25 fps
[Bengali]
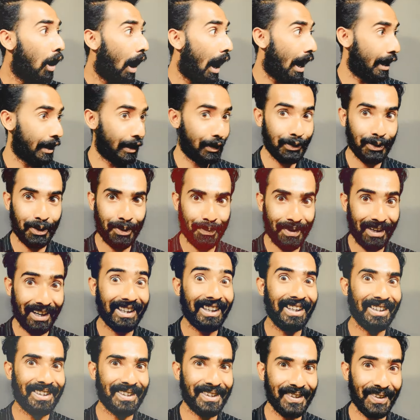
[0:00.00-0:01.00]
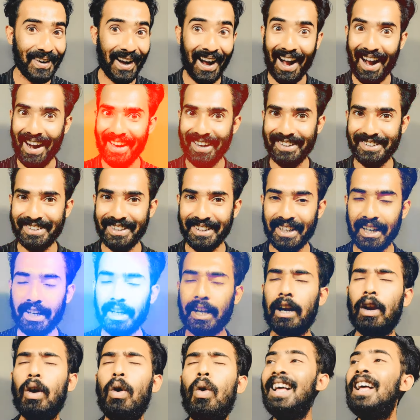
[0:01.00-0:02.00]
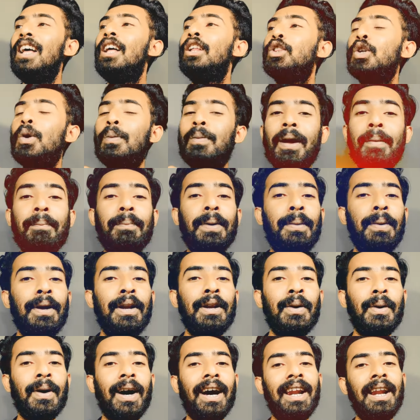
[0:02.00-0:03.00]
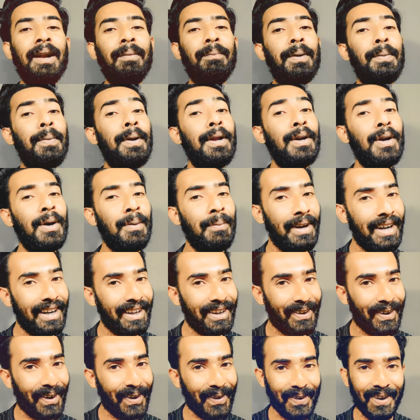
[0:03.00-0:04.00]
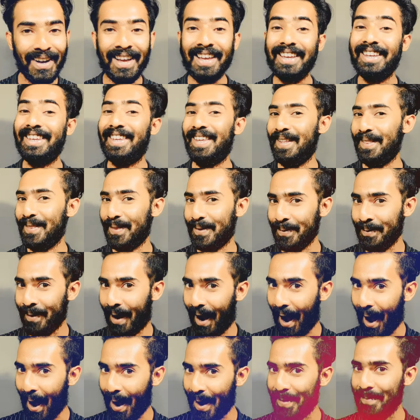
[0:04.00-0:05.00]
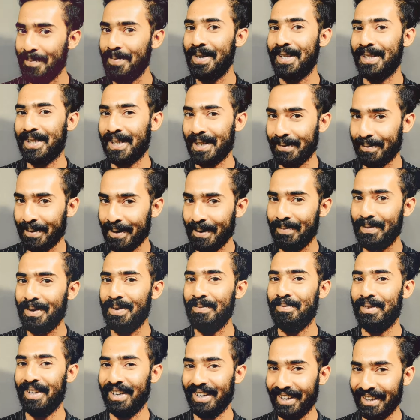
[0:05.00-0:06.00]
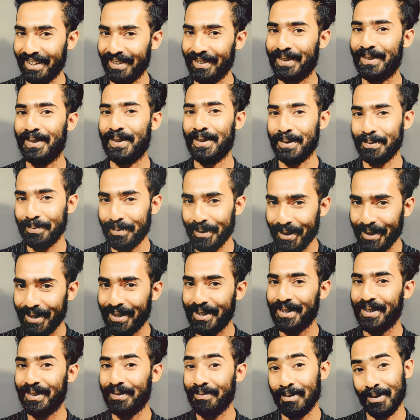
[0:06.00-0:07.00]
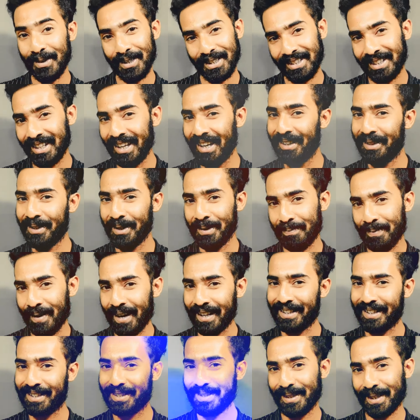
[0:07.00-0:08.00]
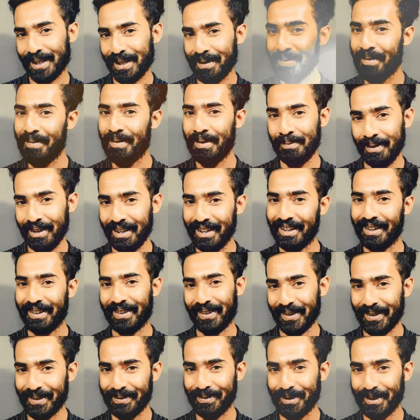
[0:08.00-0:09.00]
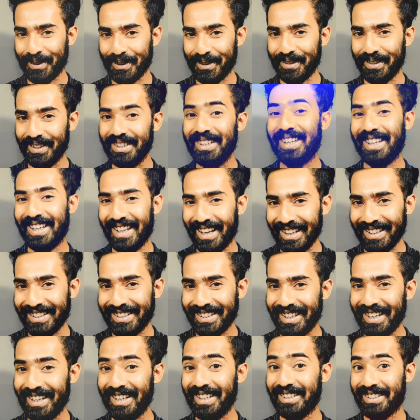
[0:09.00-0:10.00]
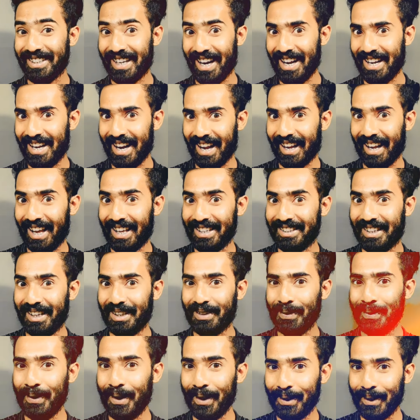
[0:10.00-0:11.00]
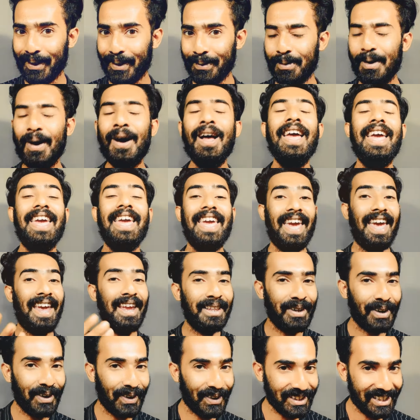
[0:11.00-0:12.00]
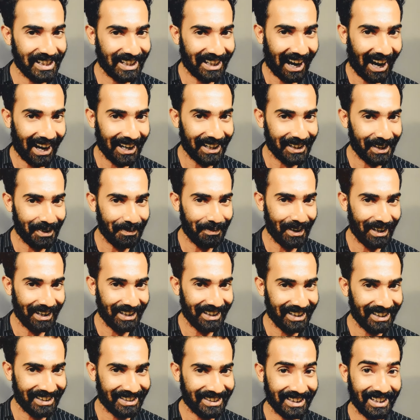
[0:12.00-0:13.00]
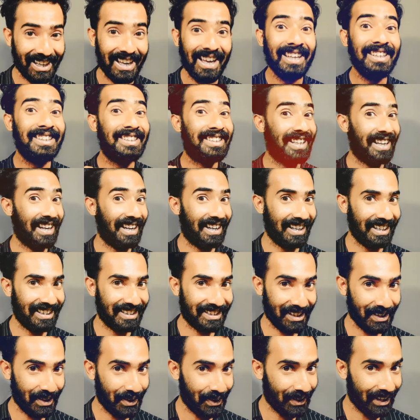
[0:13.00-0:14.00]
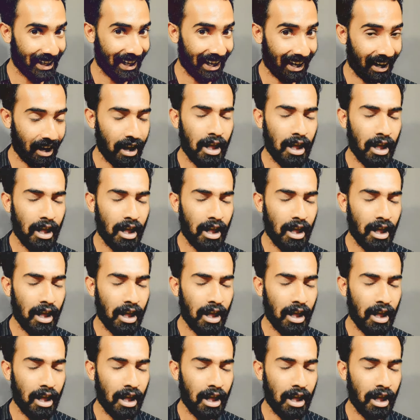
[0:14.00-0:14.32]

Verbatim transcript: আনন্দ পেলে কি শোনো হানি সিং এর গান তোমরা বিভিন্ন গানের বিভিন্ন মিনিং করো কিন্তু আমি যেভাবে মিনিং করব বুঝতেই তো পারছো কিভাবে মিনিং করব ঠিক আছে সেইটাকে আজকে তুলে ধরবো এই ধরো যে গানটা বেরিয়েছে ছেড়ে যেও না